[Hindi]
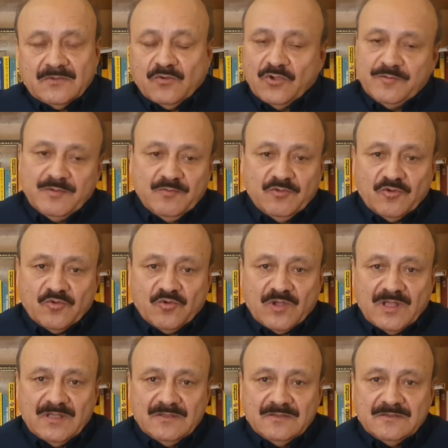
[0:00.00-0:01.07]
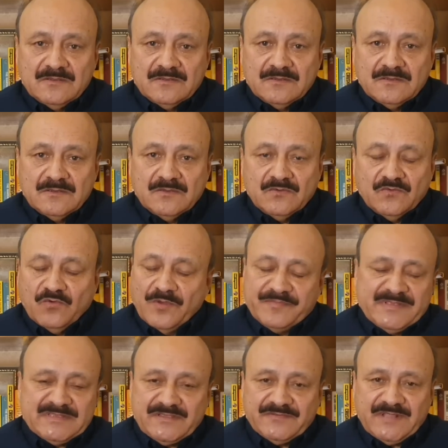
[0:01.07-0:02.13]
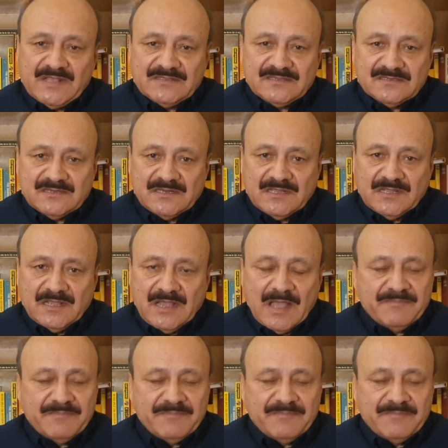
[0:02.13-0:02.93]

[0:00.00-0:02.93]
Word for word: कोई भी मुल्क होगा वो अपने संविधान से चलेगा